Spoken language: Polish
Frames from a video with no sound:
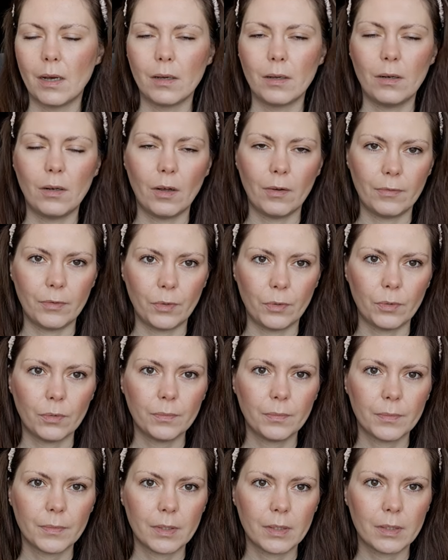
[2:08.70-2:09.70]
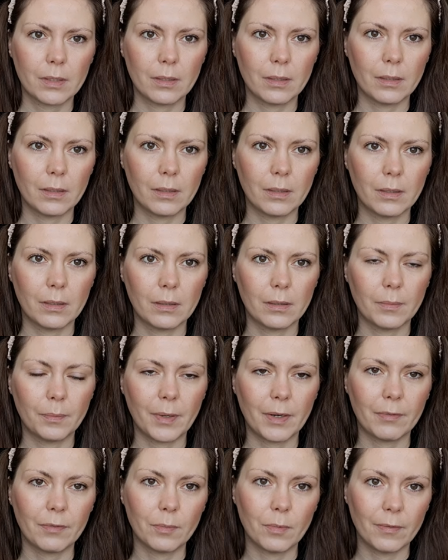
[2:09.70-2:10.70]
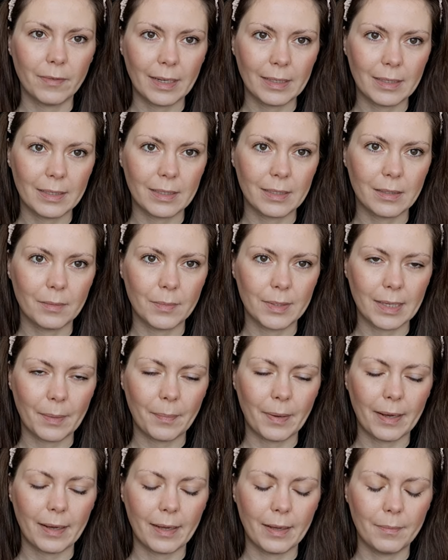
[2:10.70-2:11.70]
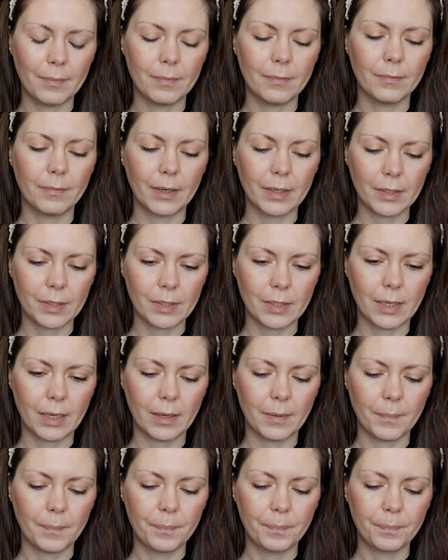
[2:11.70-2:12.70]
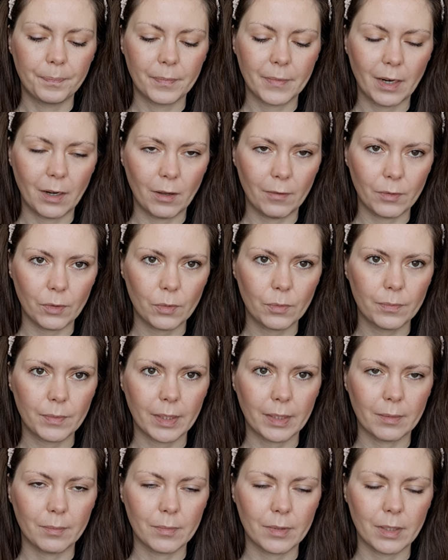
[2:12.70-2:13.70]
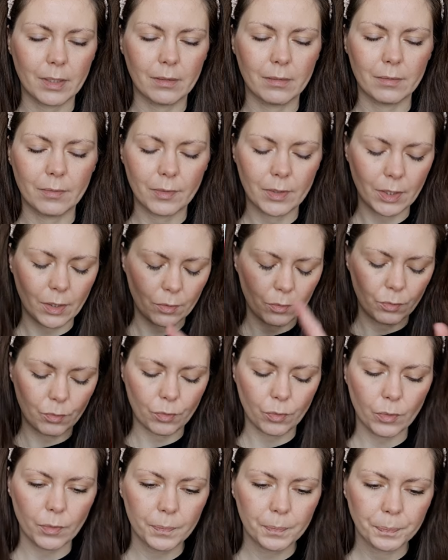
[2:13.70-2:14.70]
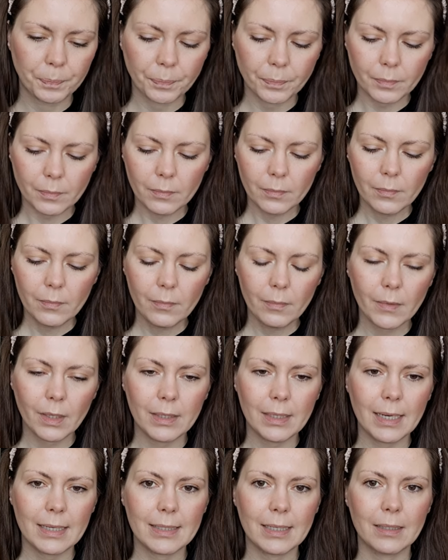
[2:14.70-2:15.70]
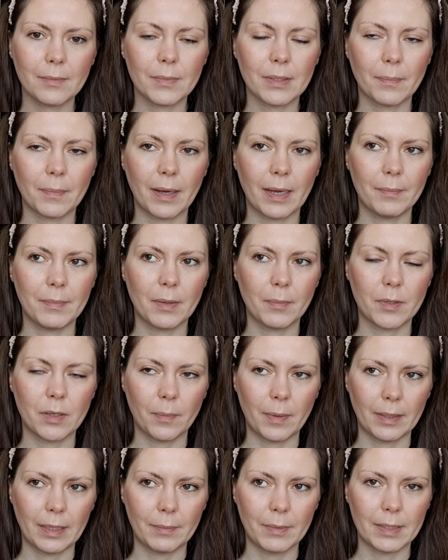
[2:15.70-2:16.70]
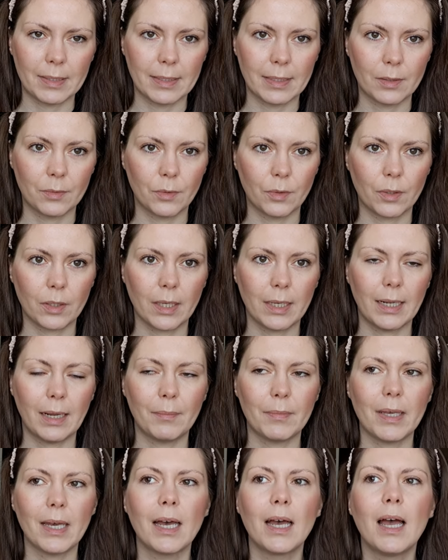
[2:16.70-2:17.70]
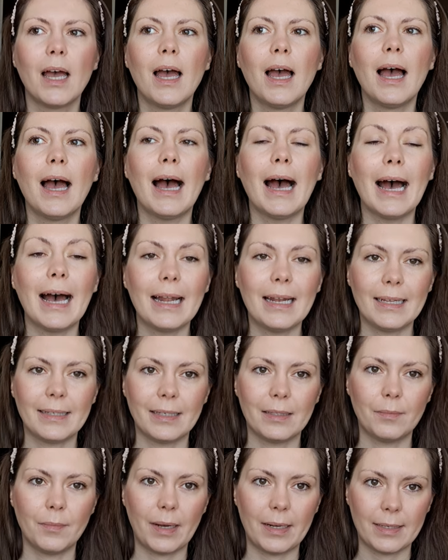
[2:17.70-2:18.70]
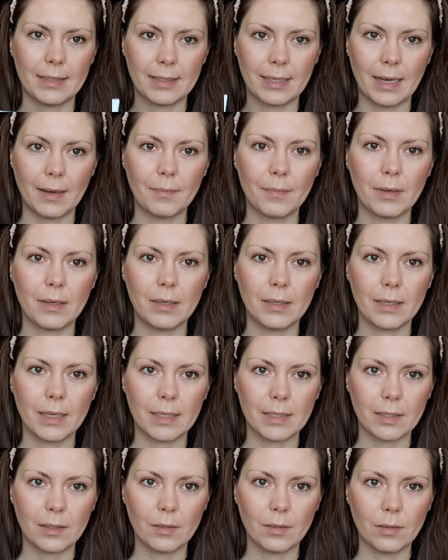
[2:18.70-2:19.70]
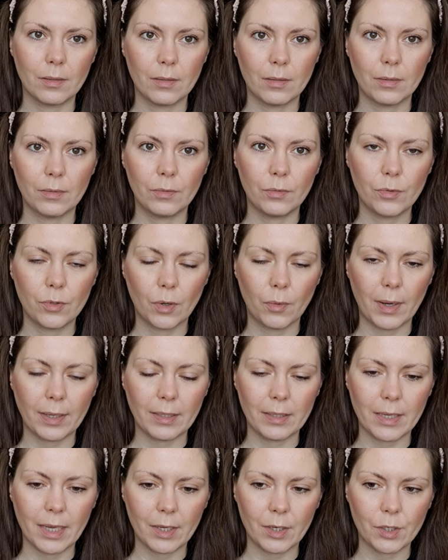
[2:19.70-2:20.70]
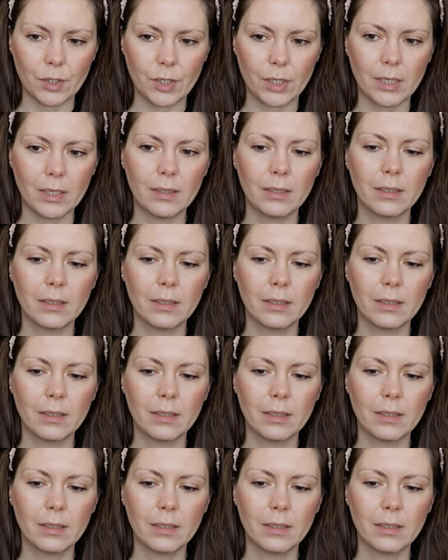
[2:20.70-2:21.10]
Love You, perfumowany z tym zapachem właśnie Love You, takim w serduszku. Ja za tym zapachem nie przepadam, jest za słodki dla mnie, ale ten balsam jest dużo ładniejszy